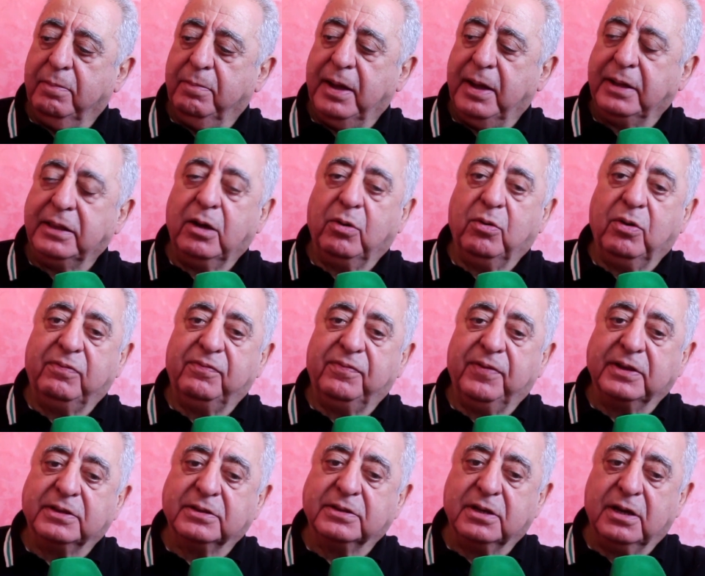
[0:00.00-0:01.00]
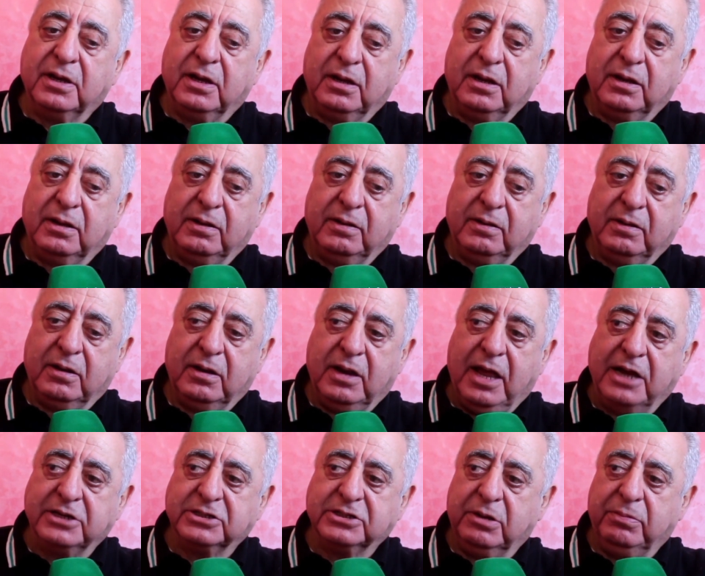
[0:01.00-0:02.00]
بعد وفاة
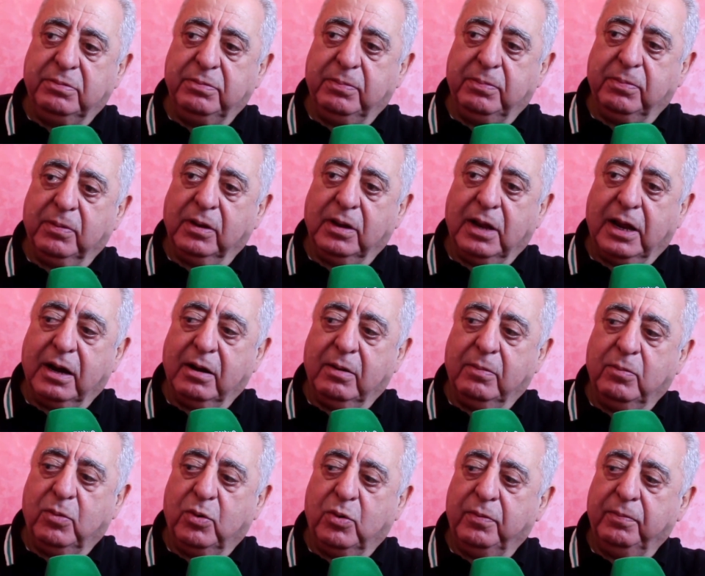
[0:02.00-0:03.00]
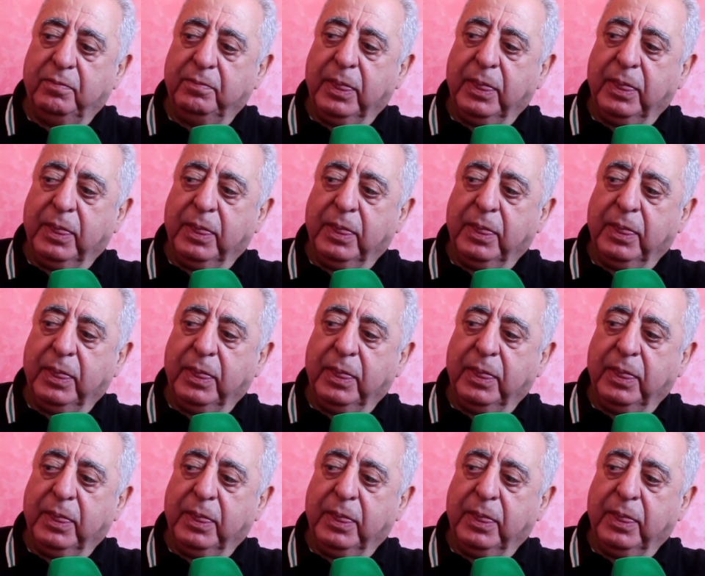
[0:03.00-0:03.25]
الحاج حبيب الله يرحمه